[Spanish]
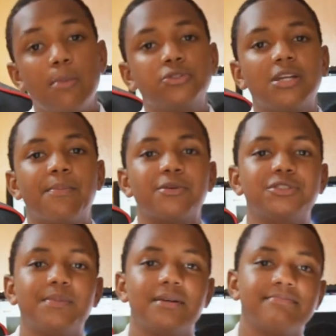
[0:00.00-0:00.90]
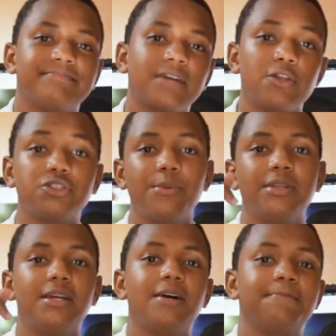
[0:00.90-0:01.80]
Él no sabía usar
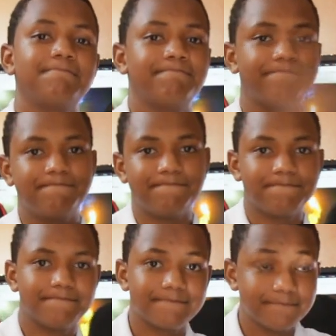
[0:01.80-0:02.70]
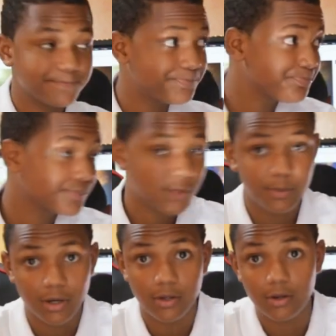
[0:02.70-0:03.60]
Photoshop y pues
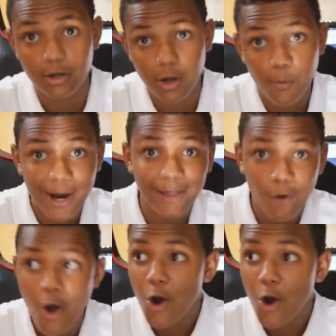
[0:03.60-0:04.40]
obviamente